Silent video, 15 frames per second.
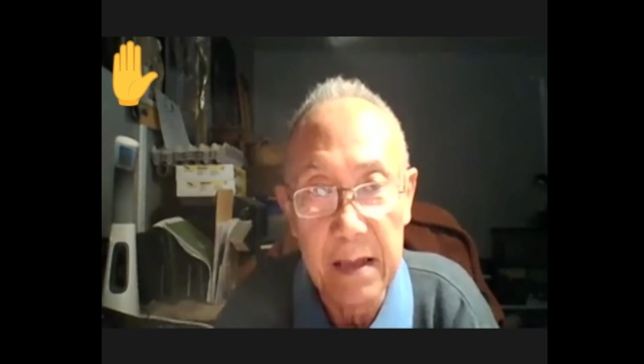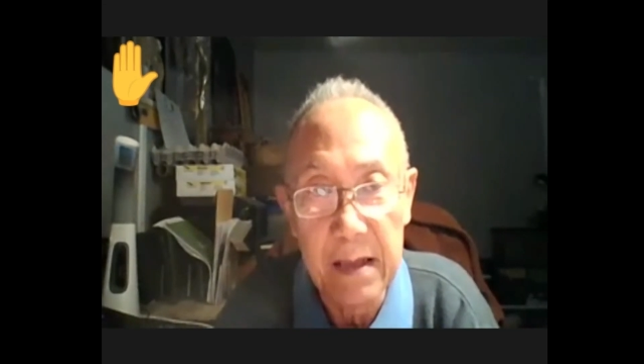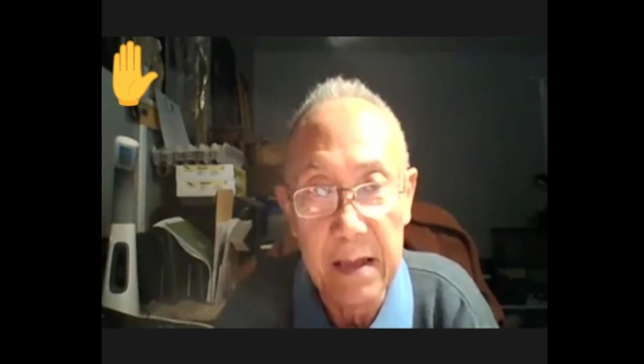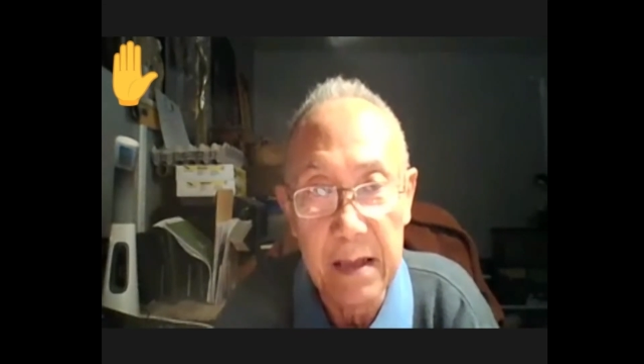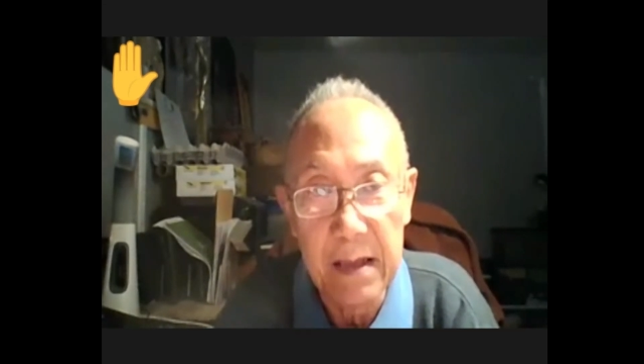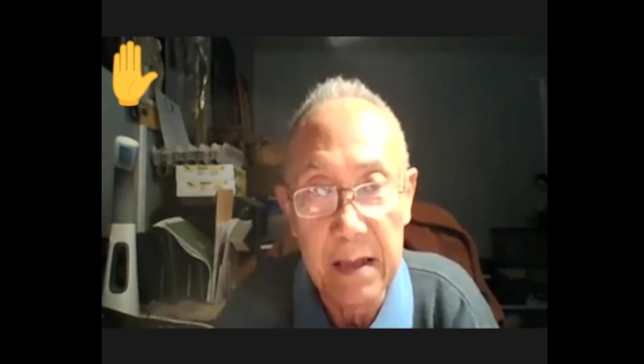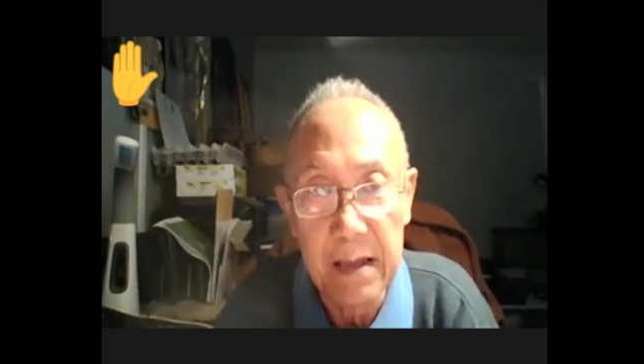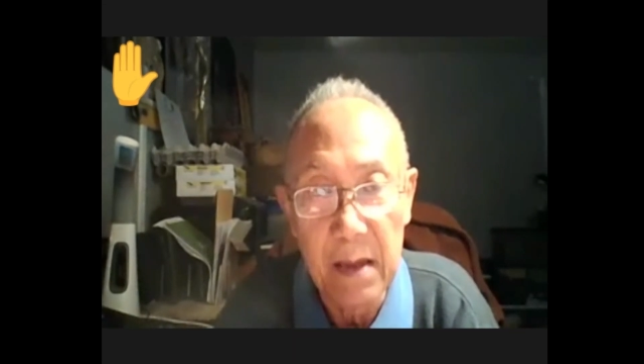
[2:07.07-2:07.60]
ถ้า
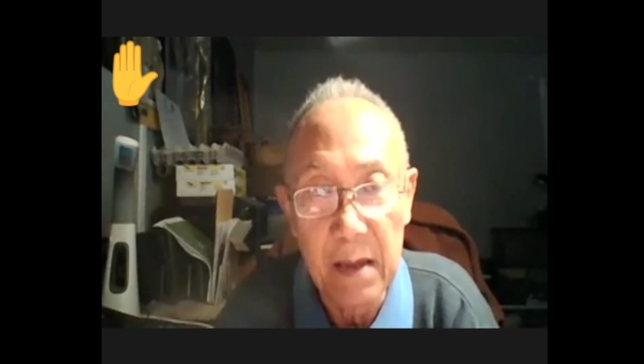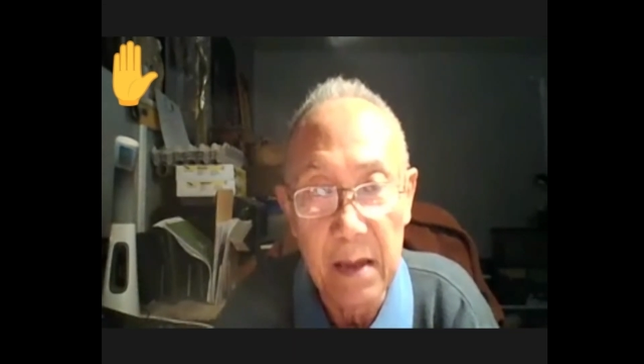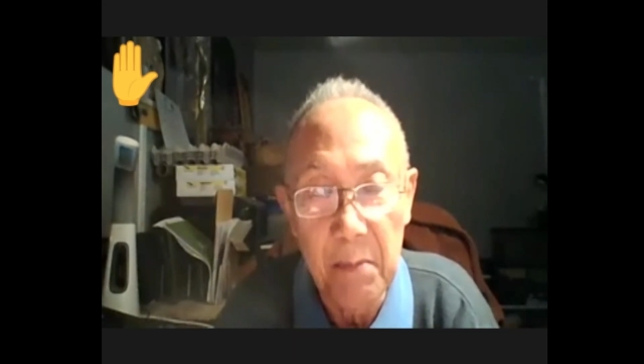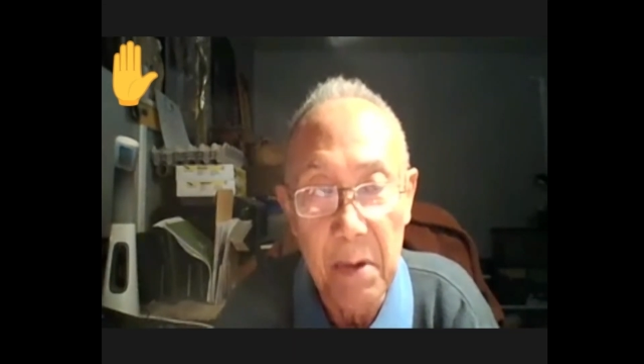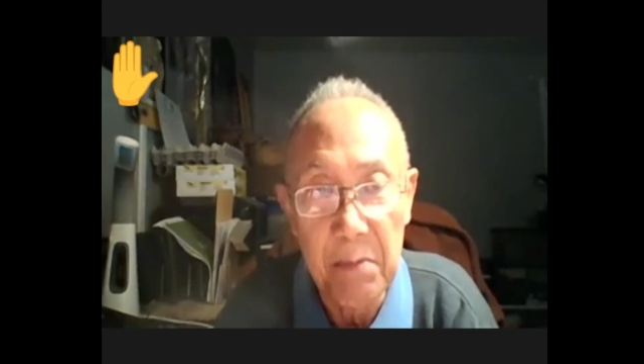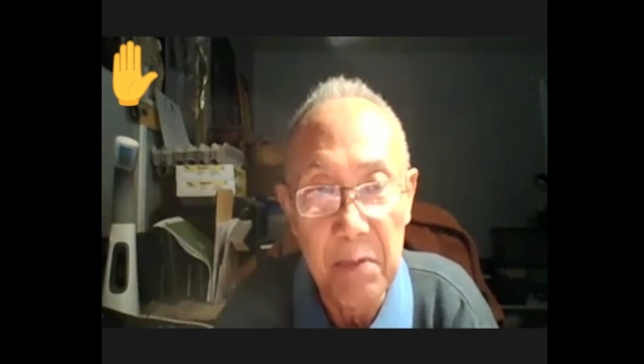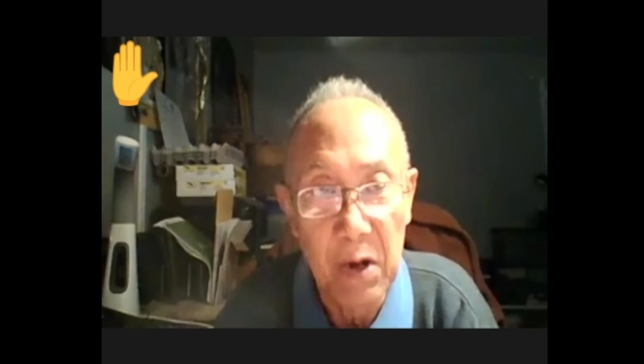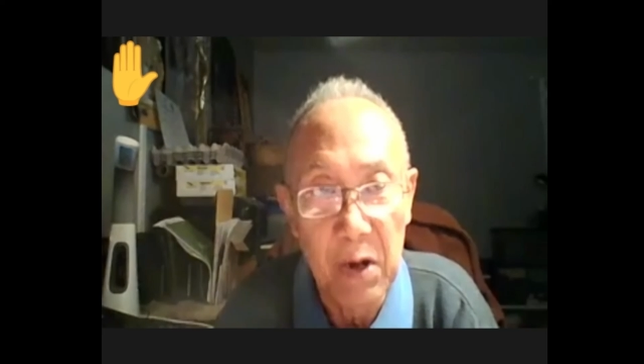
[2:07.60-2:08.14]
ไม่
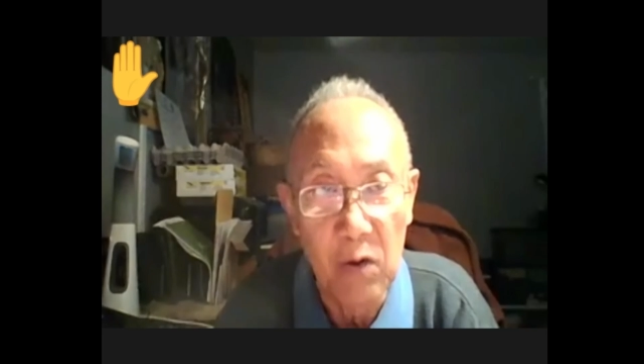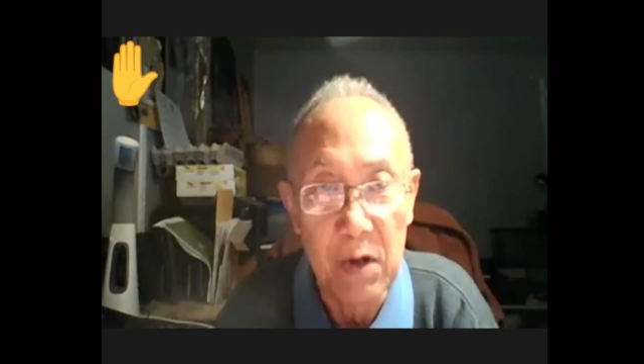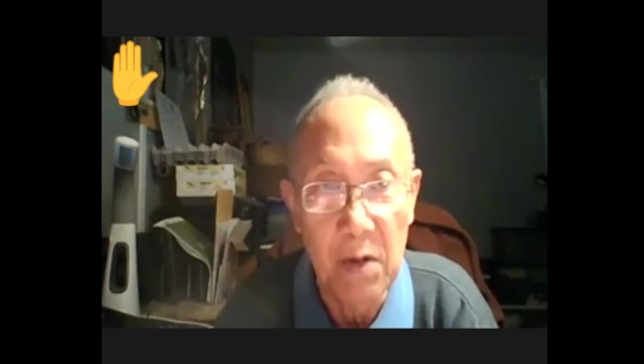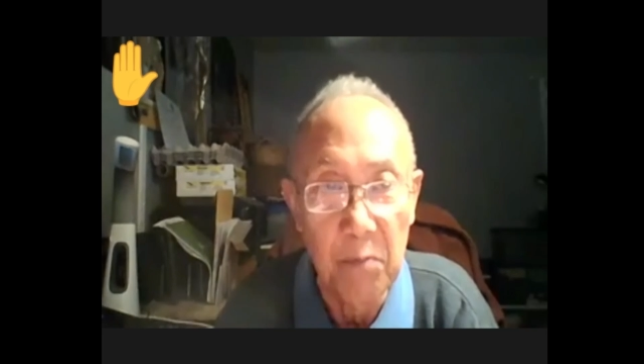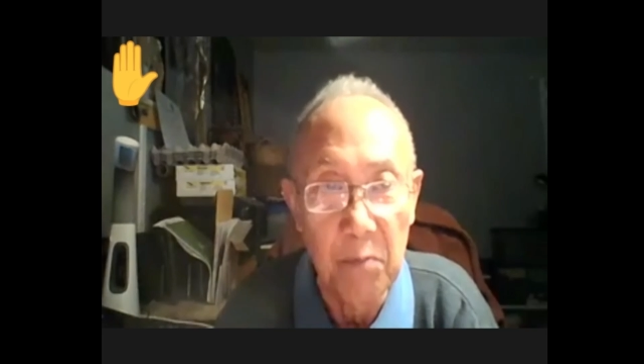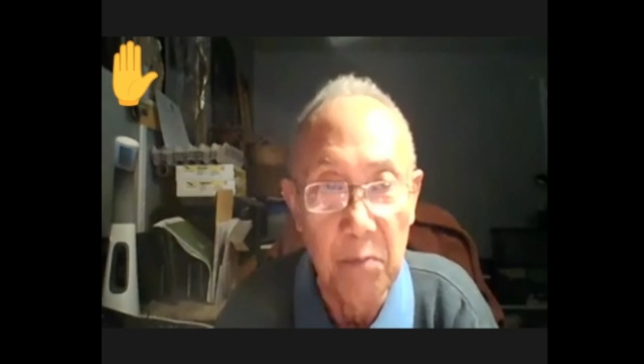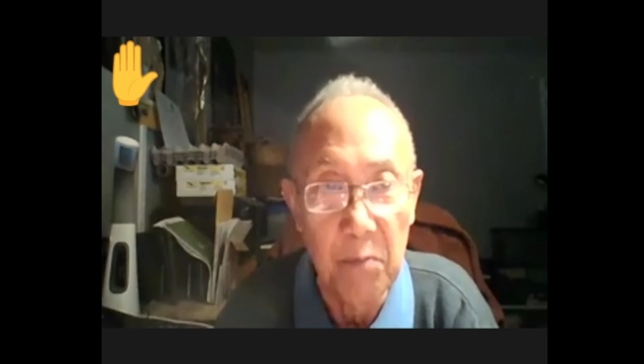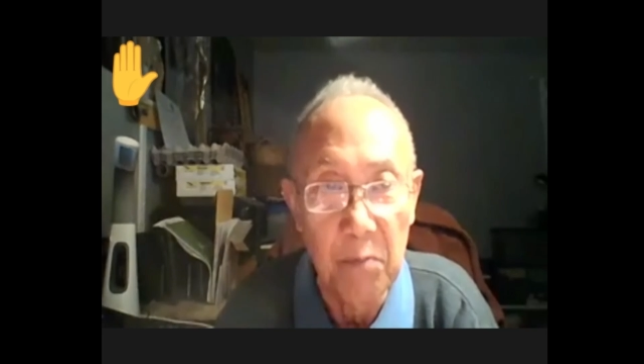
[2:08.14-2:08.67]
มีรถก็
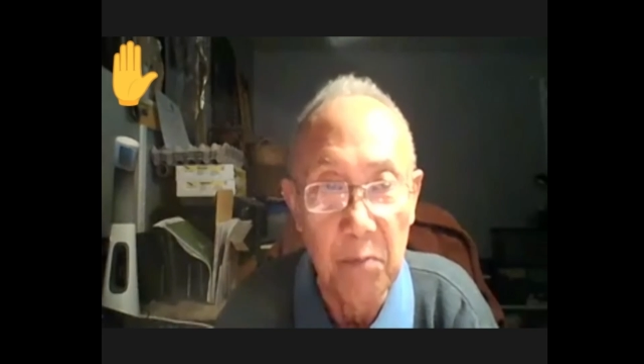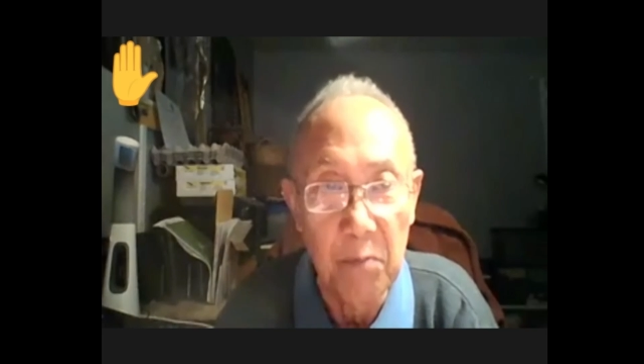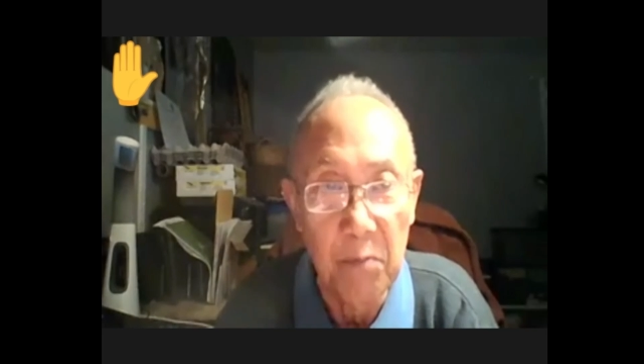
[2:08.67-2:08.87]
เหมือน